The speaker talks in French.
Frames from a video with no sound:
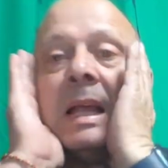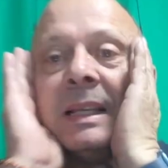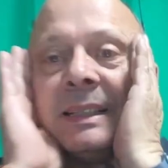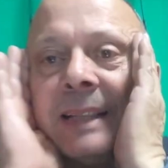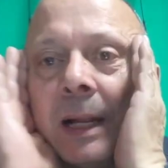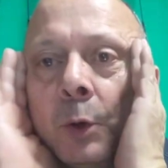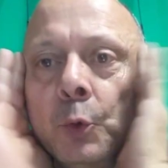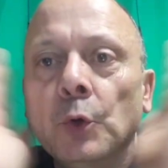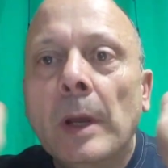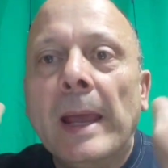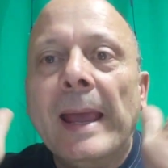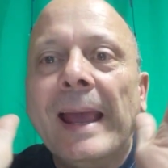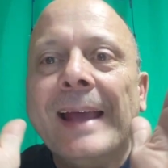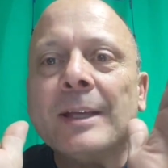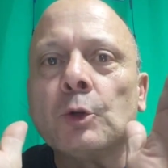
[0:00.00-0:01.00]
Salut,
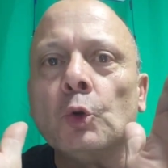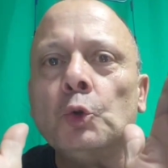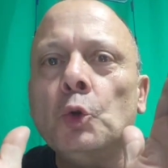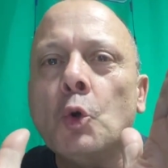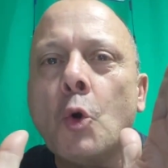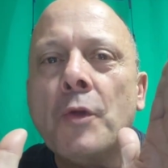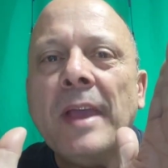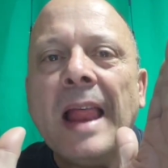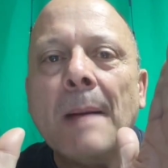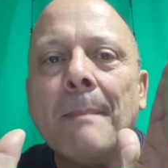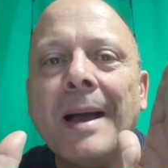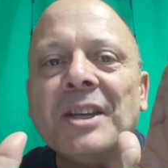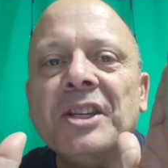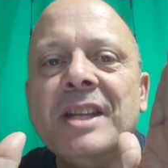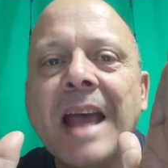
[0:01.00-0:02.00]
est-ce que tu connais la
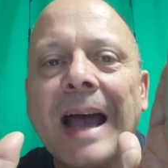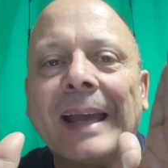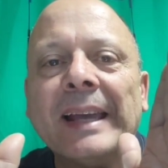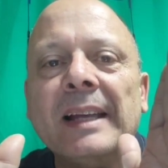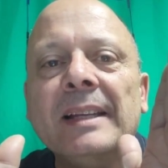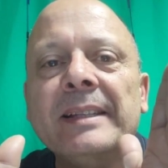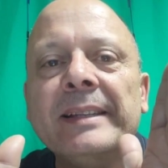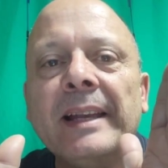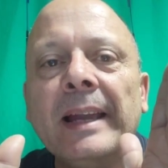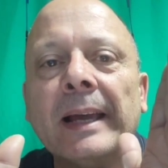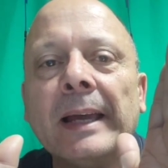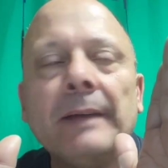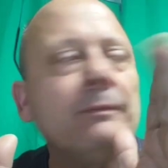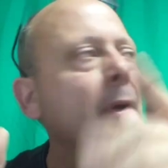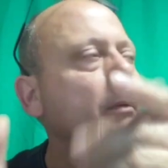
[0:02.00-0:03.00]
machine à réaliser les
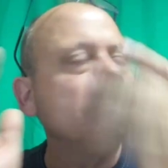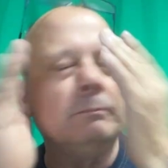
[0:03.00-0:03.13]
rêves